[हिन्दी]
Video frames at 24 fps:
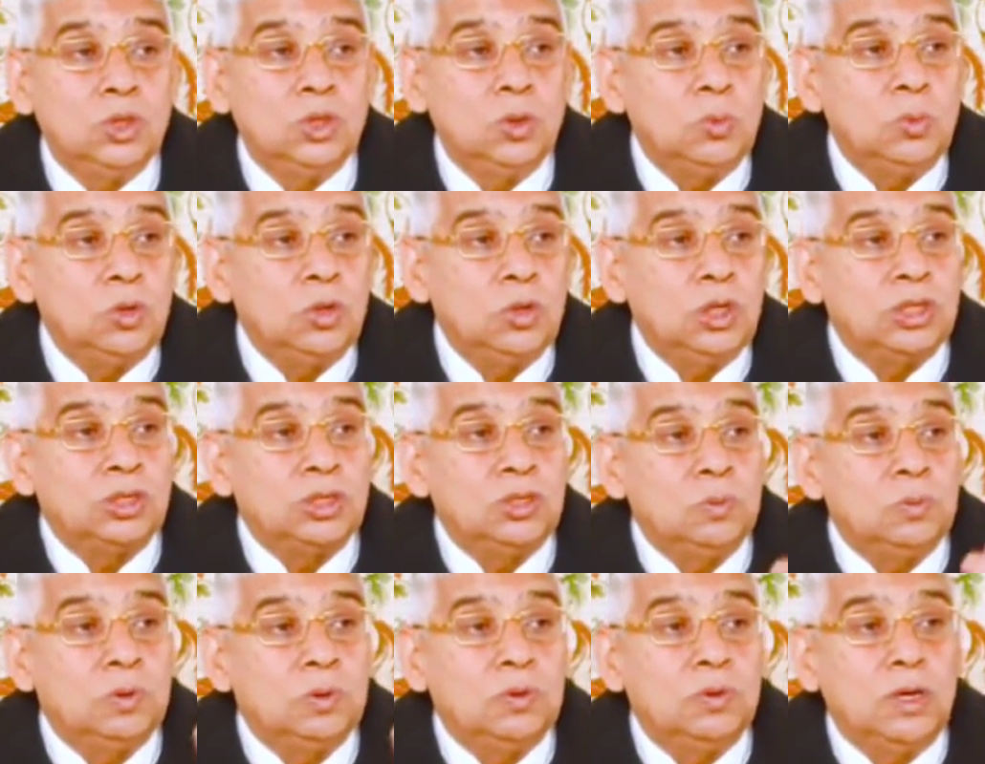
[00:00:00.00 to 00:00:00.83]
तुम
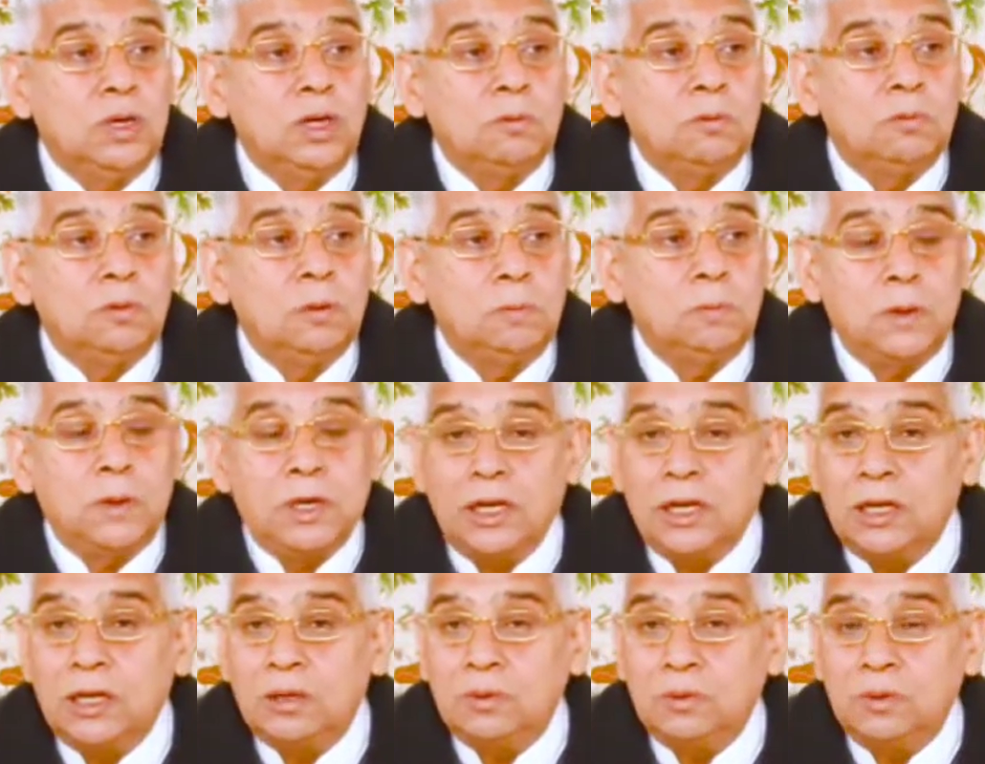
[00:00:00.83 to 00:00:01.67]
कहते हो भगवान हमने
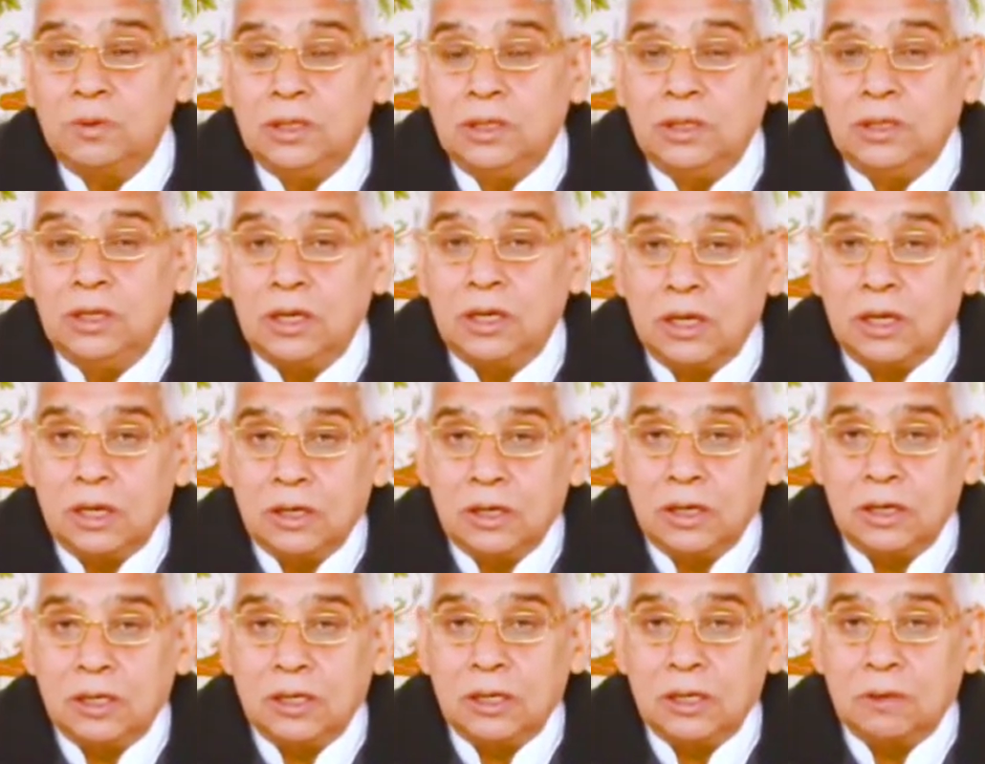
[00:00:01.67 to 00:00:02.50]
पाया को नहीं
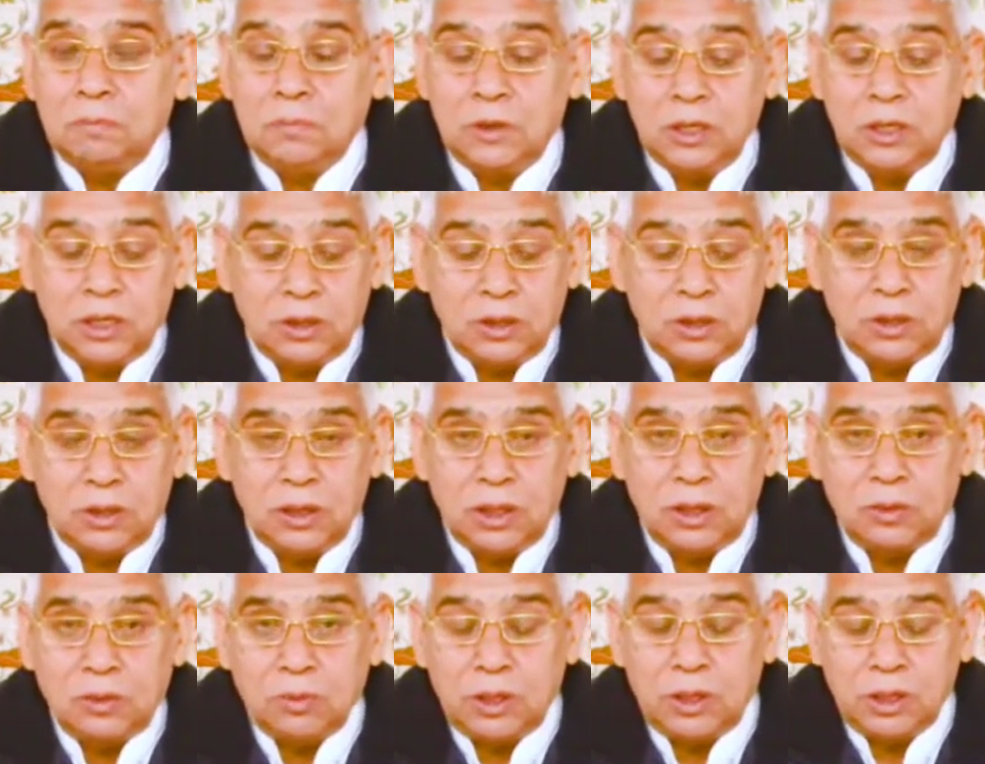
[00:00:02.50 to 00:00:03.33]
निराकार है मैं
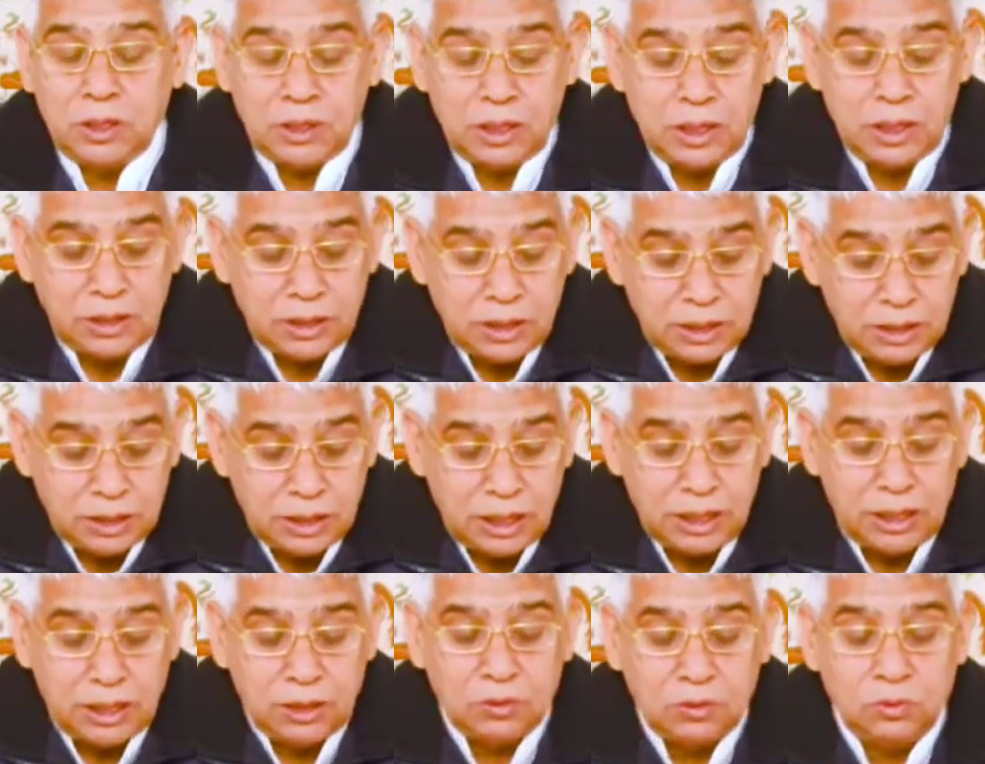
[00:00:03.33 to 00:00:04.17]
कह रहा हूँ हरियाए
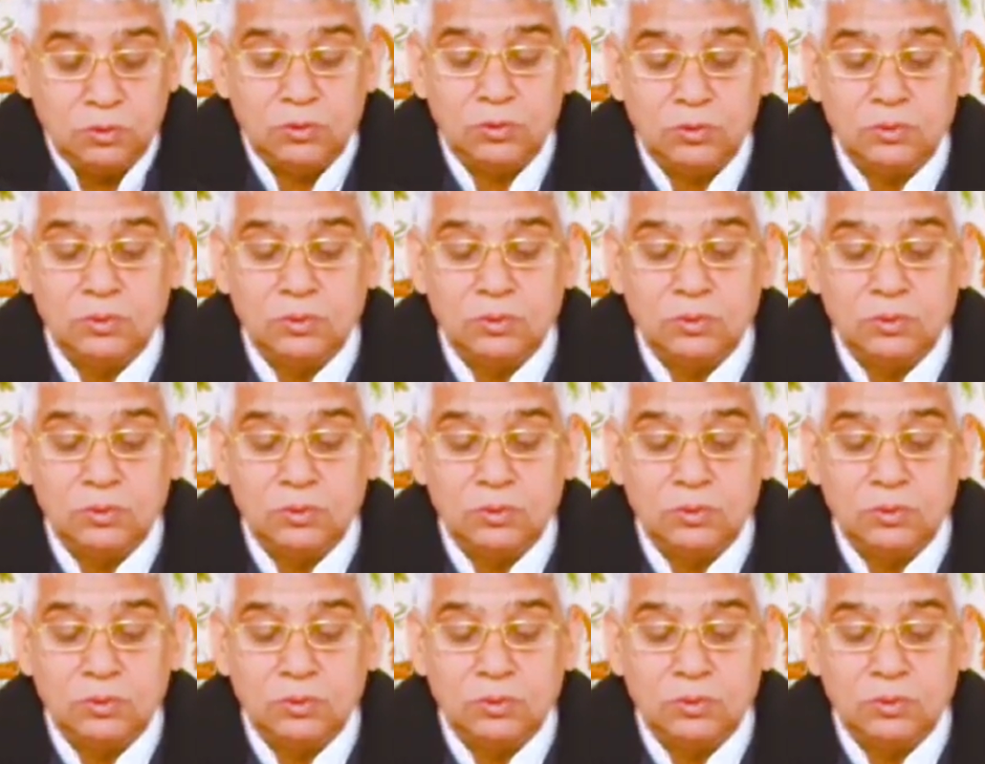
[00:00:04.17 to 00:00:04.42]
हरियाणे नू